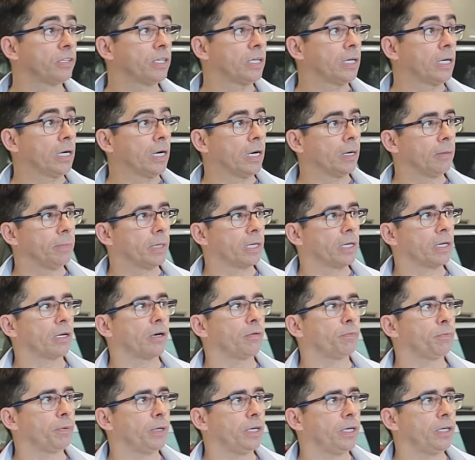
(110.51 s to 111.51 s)
de câmera
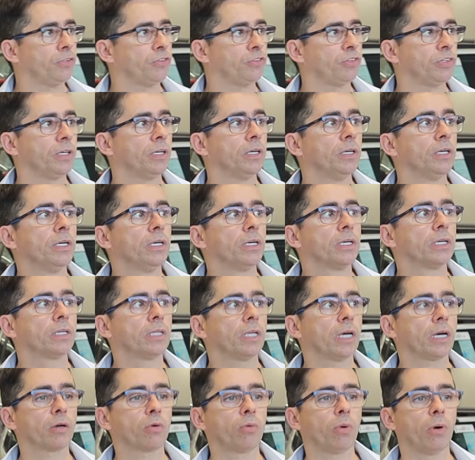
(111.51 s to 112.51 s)
na frente,
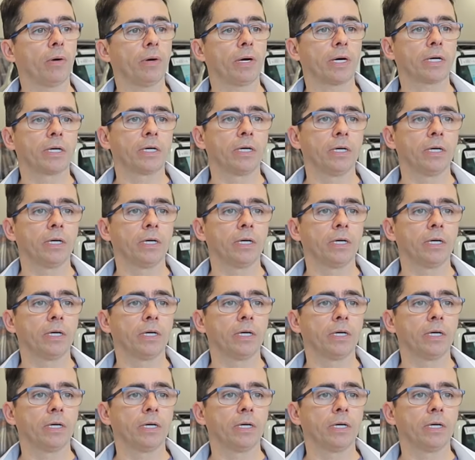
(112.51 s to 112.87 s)
na qual a